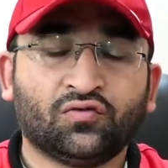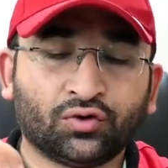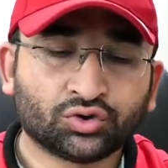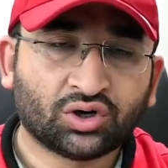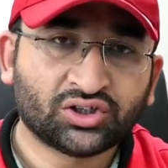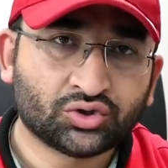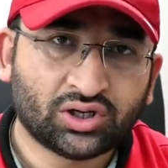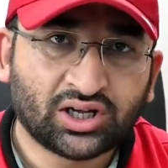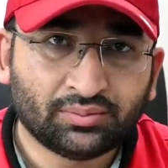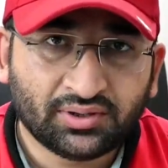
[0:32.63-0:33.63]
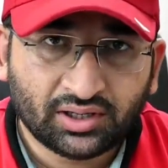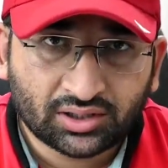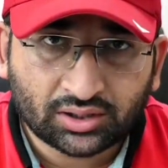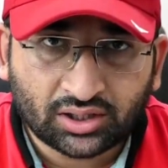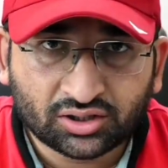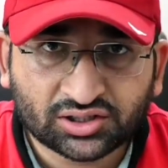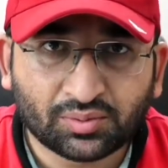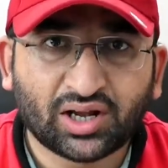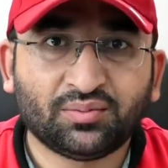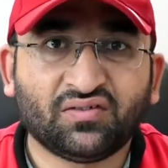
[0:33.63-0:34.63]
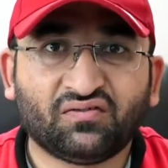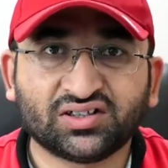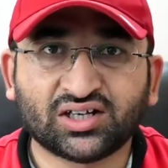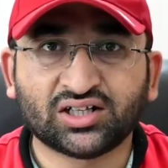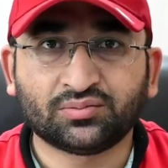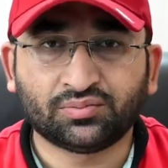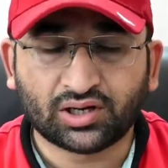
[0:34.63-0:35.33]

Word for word: वो थोड़ा सा जो है ना हमें उसके बारे में वजाहत